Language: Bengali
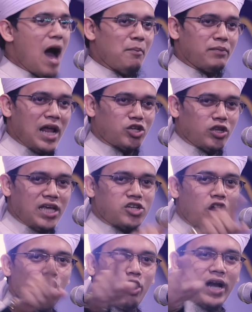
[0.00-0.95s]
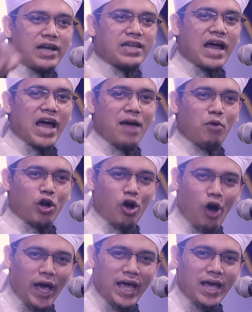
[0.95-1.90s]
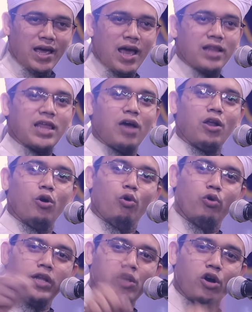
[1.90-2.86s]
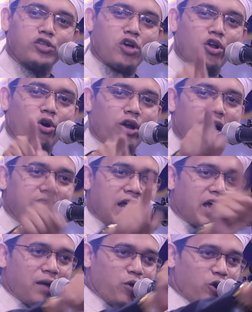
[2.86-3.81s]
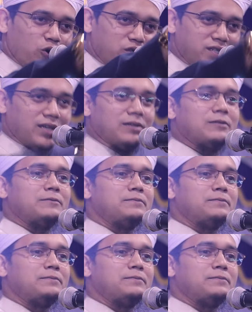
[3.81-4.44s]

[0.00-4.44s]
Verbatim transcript: আমরা যদি জনগণের টাকায় বড় হই তাহলে উনিও জনগণের টাকায় বড় হয়েছে